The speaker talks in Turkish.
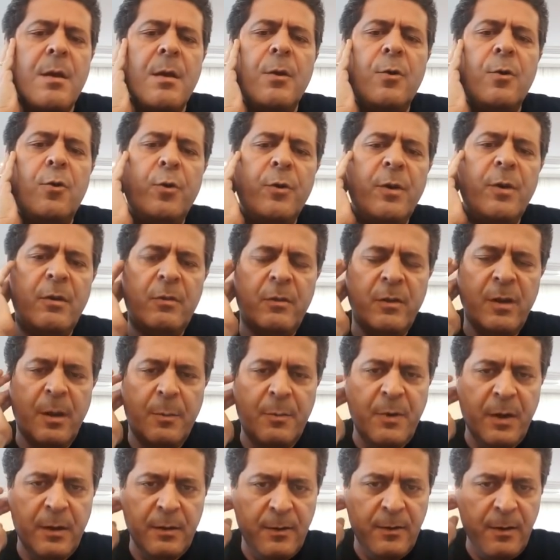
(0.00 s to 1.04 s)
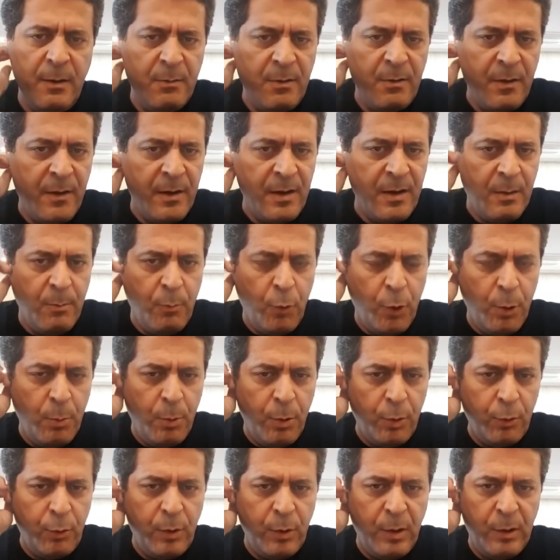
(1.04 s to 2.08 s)
Koyu yeşil yapraklı sebzelerden bol bol
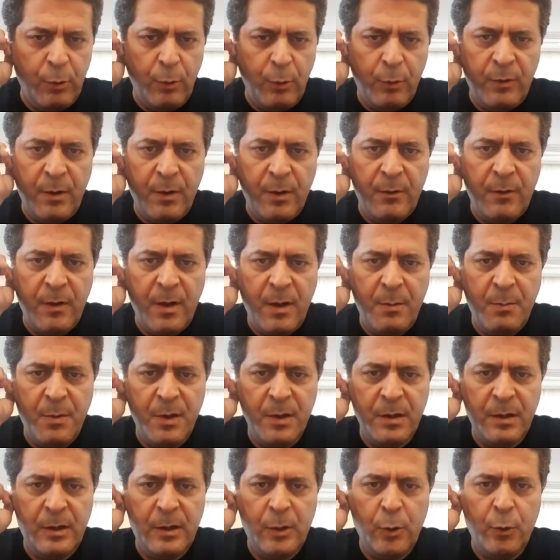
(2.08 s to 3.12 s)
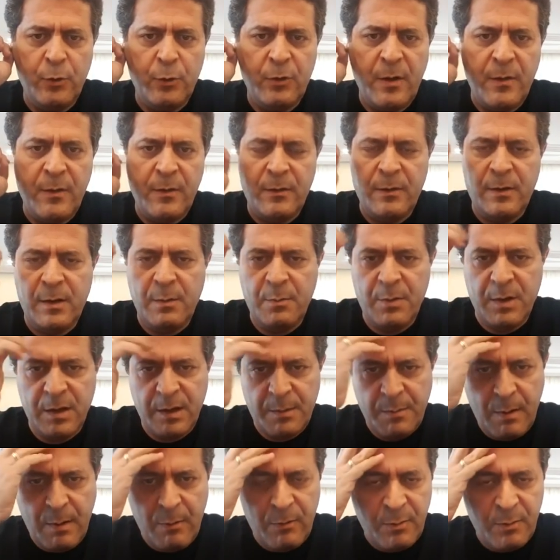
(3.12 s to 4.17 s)
tüketiyorsanız eğer balık yiyorsanız ki balık
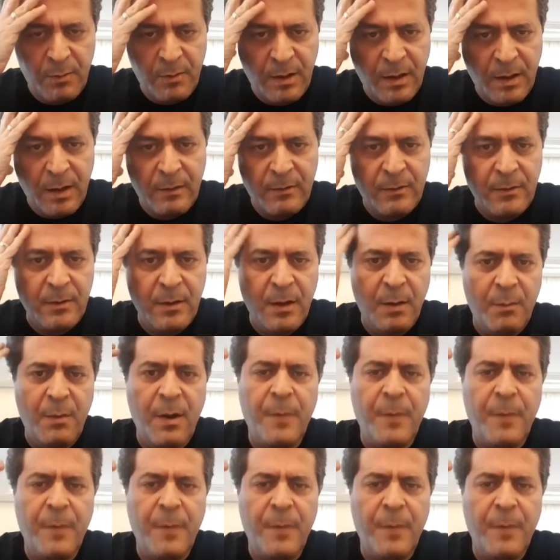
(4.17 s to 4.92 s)
mevsim değil aslında ama